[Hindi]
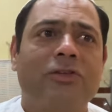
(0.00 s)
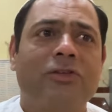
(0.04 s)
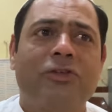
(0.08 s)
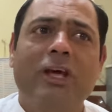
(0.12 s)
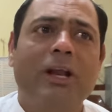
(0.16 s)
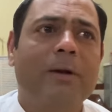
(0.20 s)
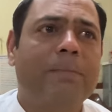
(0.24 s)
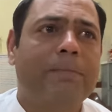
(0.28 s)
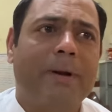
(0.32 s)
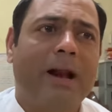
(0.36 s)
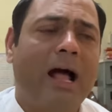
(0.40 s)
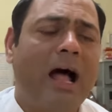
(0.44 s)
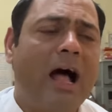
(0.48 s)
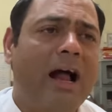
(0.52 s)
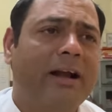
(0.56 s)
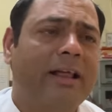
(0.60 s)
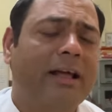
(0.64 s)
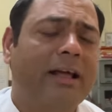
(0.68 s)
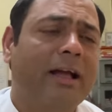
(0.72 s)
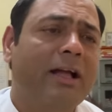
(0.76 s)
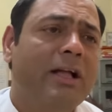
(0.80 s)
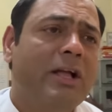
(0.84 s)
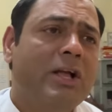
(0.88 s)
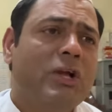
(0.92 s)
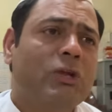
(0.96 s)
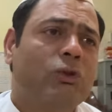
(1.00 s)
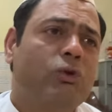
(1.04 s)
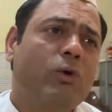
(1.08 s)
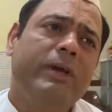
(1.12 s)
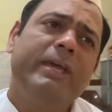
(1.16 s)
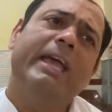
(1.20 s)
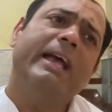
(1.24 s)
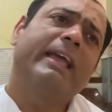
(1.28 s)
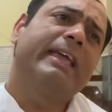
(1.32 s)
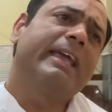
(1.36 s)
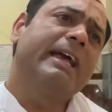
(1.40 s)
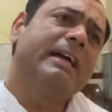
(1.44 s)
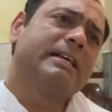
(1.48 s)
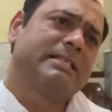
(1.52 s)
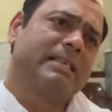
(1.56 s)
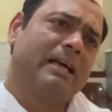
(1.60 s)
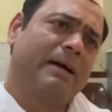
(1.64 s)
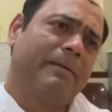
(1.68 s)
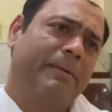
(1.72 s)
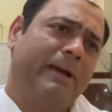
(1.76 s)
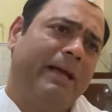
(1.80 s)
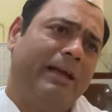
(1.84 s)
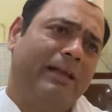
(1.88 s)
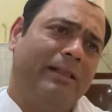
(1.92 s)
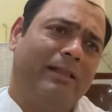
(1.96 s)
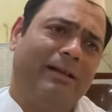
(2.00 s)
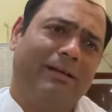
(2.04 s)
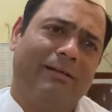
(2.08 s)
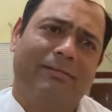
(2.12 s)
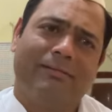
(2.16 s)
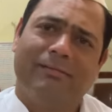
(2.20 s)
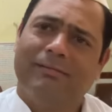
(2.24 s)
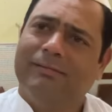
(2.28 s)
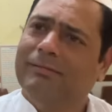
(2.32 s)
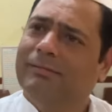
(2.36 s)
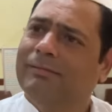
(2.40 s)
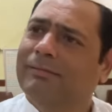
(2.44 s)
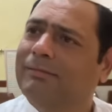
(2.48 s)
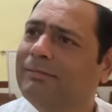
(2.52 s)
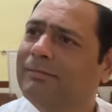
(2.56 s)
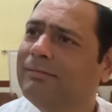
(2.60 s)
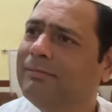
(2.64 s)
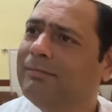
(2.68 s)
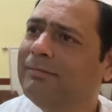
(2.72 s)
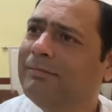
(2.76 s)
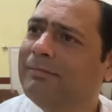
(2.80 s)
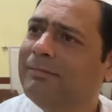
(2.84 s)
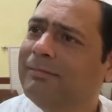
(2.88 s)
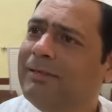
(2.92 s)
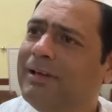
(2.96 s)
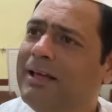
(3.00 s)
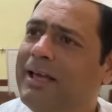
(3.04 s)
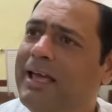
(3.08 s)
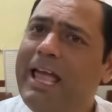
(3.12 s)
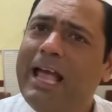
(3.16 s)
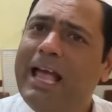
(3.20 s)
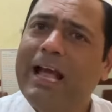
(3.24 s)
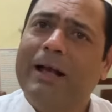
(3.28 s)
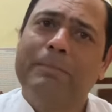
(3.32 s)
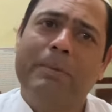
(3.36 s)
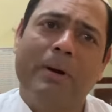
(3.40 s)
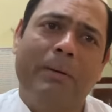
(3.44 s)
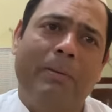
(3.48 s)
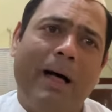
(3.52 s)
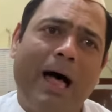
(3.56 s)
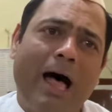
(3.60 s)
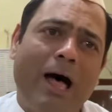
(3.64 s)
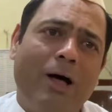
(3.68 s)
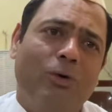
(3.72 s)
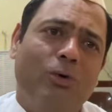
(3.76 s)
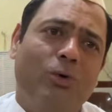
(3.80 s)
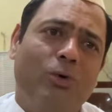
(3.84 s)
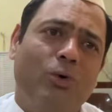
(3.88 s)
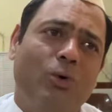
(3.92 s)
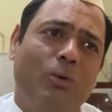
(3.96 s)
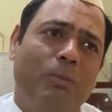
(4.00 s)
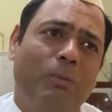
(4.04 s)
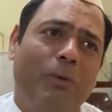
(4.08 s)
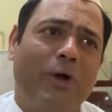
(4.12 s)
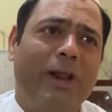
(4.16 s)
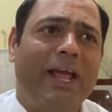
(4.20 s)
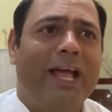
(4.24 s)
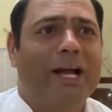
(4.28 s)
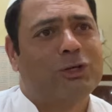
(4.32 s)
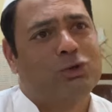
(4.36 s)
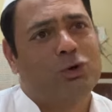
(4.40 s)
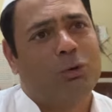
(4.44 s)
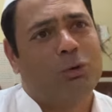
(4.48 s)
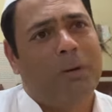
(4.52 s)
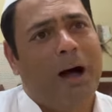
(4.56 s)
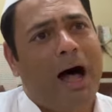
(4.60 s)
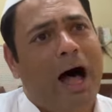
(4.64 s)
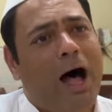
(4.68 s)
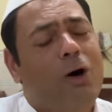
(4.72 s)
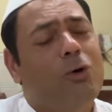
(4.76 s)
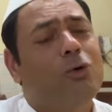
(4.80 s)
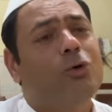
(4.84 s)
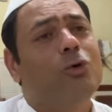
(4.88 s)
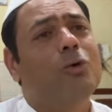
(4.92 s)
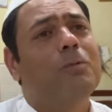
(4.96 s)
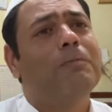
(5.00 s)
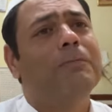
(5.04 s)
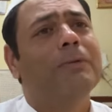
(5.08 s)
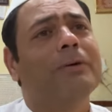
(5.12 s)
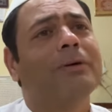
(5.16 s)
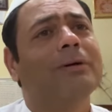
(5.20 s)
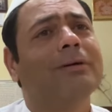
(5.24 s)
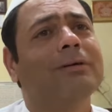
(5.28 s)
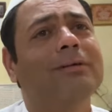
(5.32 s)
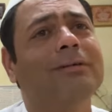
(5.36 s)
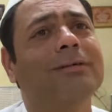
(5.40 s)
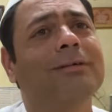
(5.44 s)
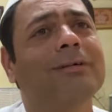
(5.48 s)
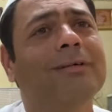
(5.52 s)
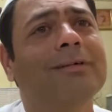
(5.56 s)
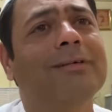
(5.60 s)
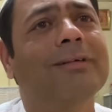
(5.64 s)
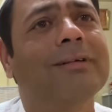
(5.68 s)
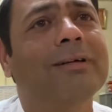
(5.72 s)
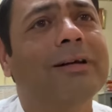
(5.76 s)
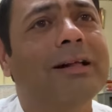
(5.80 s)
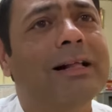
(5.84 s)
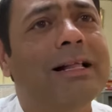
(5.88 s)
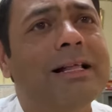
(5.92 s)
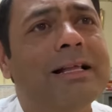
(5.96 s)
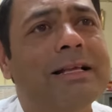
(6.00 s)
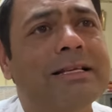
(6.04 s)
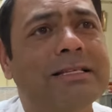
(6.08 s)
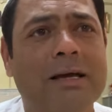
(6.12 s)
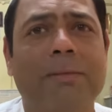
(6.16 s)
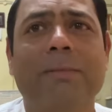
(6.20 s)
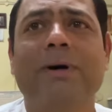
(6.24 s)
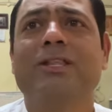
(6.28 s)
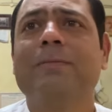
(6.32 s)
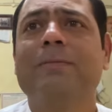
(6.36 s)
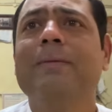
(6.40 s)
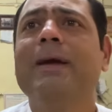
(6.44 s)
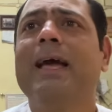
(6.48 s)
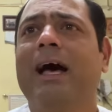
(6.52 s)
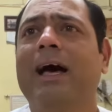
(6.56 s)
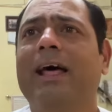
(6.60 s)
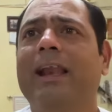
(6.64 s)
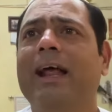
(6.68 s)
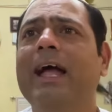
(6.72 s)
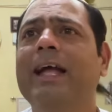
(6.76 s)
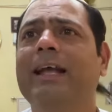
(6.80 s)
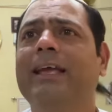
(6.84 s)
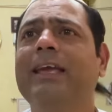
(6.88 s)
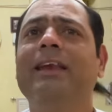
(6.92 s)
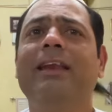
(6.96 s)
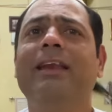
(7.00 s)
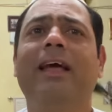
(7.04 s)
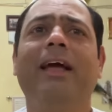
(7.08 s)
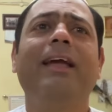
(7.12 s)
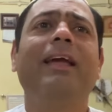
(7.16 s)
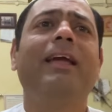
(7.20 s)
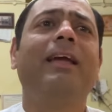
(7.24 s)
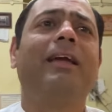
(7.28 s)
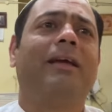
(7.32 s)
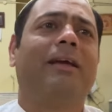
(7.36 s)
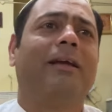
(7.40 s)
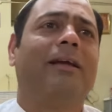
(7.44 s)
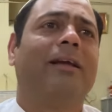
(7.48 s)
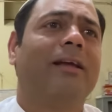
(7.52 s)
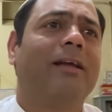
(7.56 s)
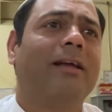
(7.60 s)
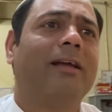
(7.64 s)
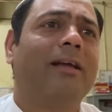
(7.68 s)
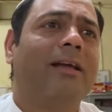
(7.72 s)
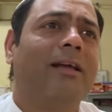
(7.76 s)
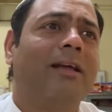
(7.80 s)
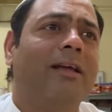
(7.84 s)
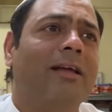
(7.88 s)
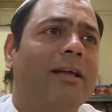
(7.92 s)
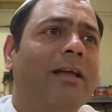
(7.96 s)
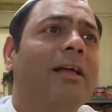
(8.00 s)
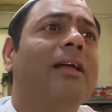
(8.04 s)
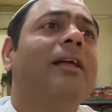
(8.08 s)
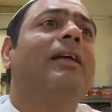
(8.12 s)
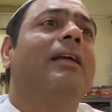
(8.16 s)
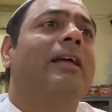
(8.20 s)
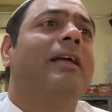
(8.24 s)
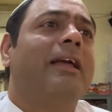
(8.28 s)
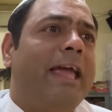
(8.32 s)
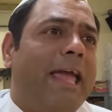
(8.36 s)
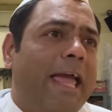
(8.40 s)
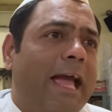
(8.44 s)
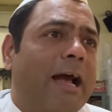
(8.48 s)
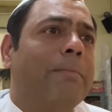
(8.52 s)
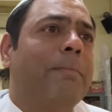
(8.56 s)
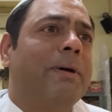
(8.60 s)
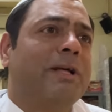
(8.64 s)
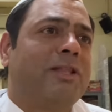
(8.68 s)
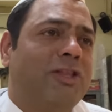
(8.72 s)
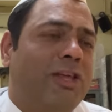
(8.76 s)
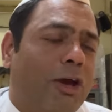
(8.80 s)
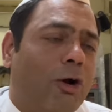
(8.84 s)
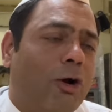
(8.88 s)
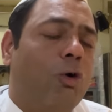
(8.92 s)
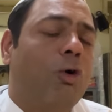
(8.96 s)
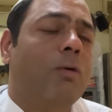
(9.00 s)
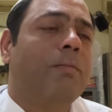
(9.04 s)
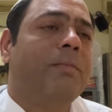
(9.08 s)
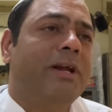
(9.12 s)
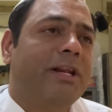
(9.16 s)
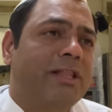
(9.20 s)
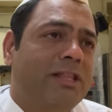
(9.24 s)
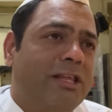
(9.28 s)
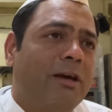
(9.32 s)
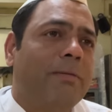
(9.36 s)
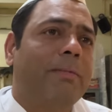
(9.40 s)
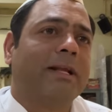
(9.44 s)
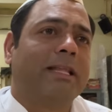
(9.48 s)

चिरपराहट है तो ये कैसा भेद है एक विभाव रूप और एक स्वभाव रूप समझ में आ रहा है कि नहीं एक बच्चे को मिर्ची